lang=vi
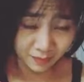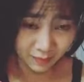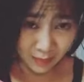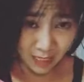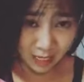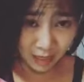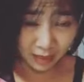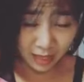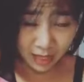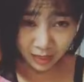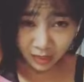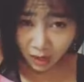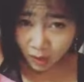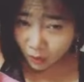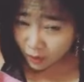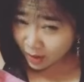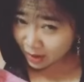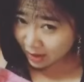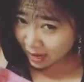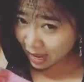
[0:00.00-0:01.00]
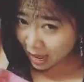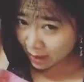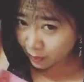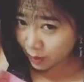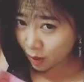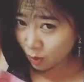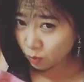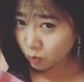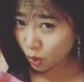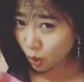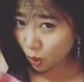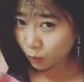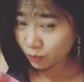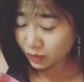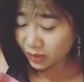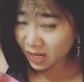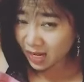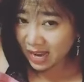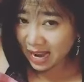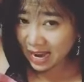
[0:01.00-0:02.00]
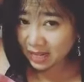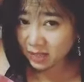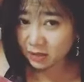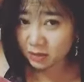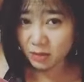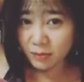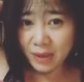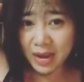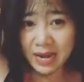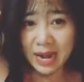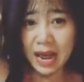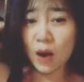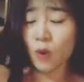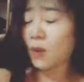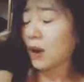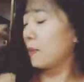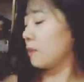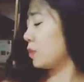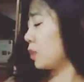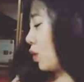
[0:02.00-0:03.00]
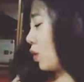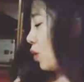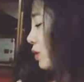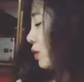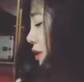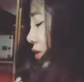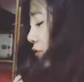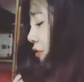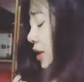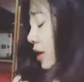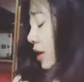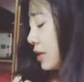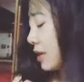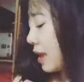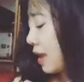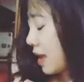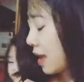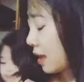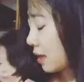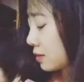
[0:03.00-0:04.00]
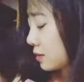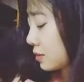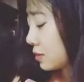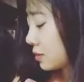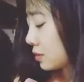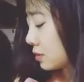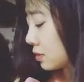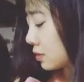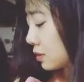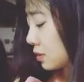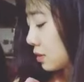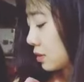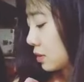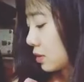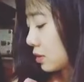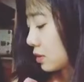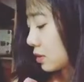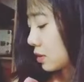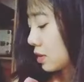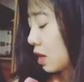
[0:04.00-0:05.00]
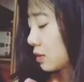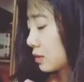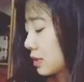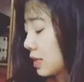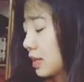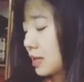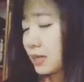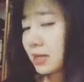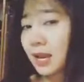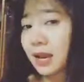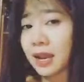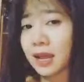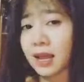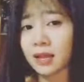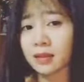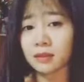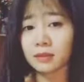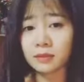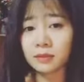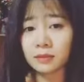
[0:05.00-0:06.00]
chị có thể coi ngoài rạp không cột cái này nữa mẹ đau lắm rồi nha vi nha ờ, cất đi nhanh lên